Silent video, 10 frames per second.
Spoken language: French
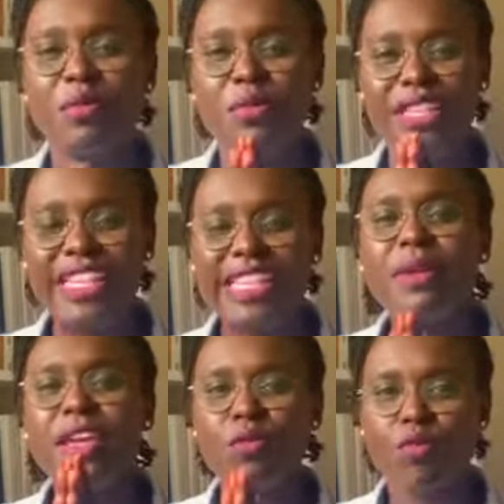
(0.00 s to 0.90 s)
Mon
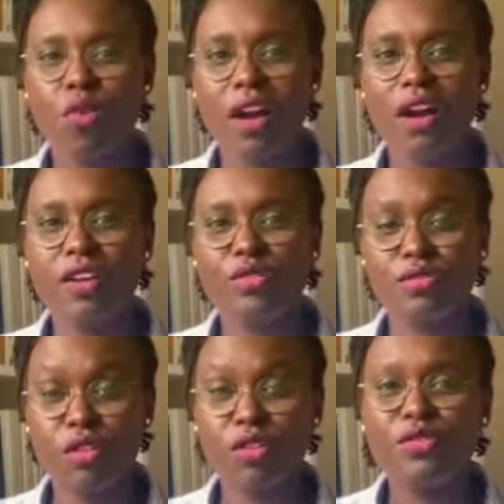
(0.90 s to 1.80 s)
équipe et moi,
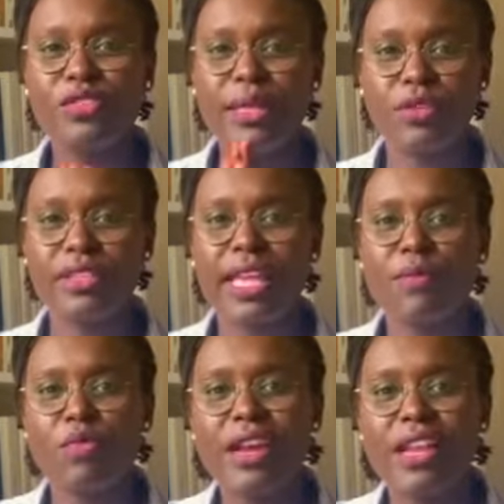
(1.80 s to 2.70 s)
nous allons vous démontrer
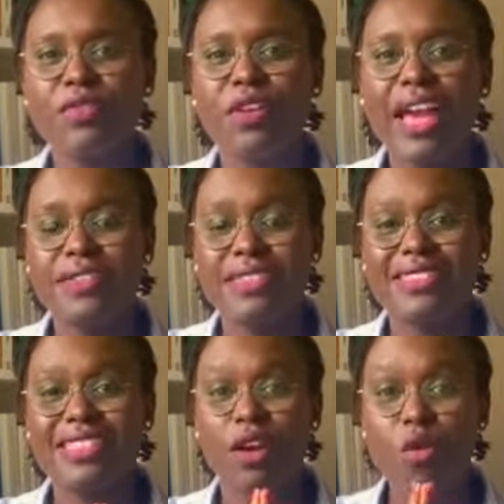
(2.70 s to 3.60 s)
pourquoi il faut
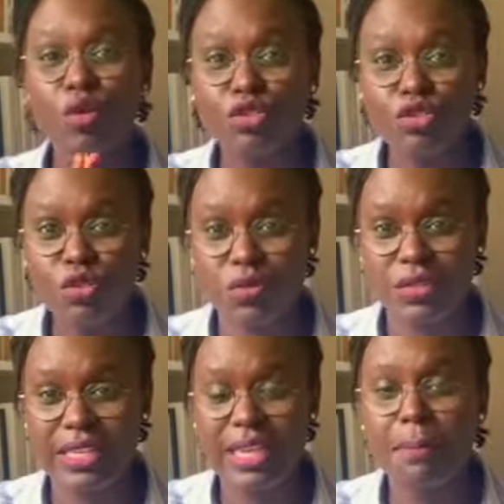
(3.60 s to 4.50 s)
investir
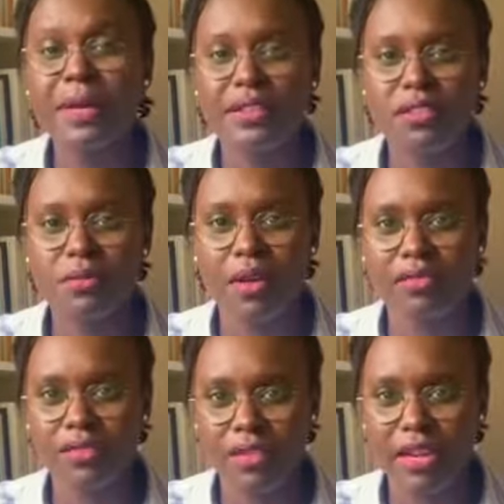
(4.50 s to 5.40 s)
aujourd'hui et pas
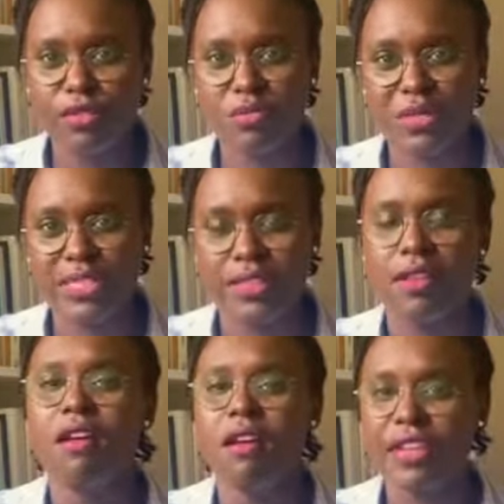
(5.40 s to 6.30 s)
demain dans la cosmétique
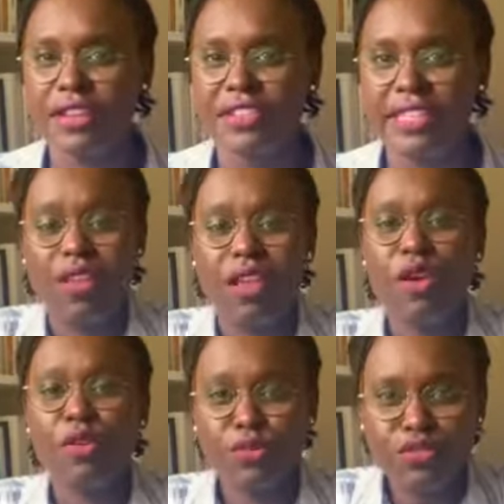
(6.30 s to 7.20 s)
en Afrique.
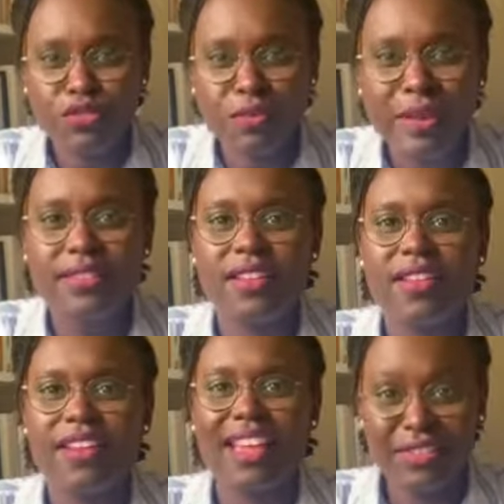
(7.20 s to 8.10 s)

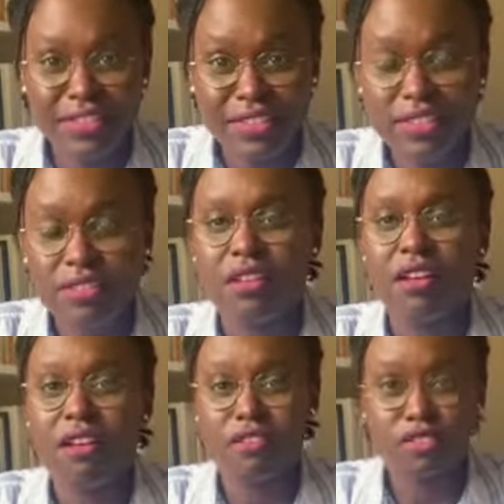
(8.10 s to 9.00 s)
Consommateurs,
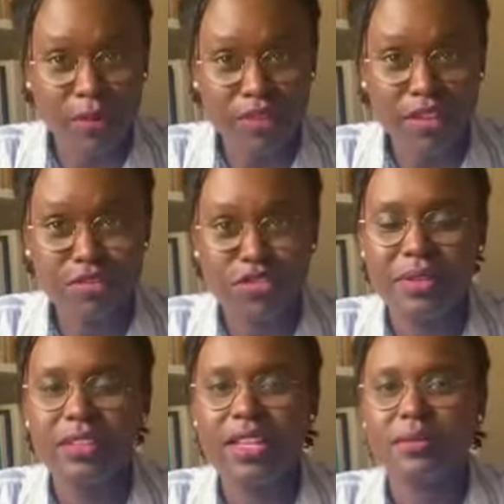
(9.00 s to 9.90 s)
investisseurs, entrepreneurs du
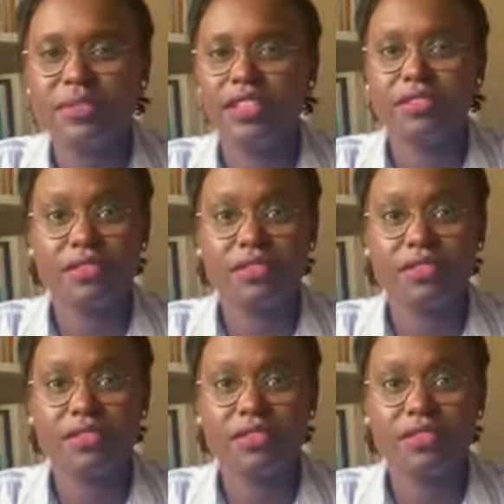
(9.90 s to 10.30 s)
domaine de la beauté,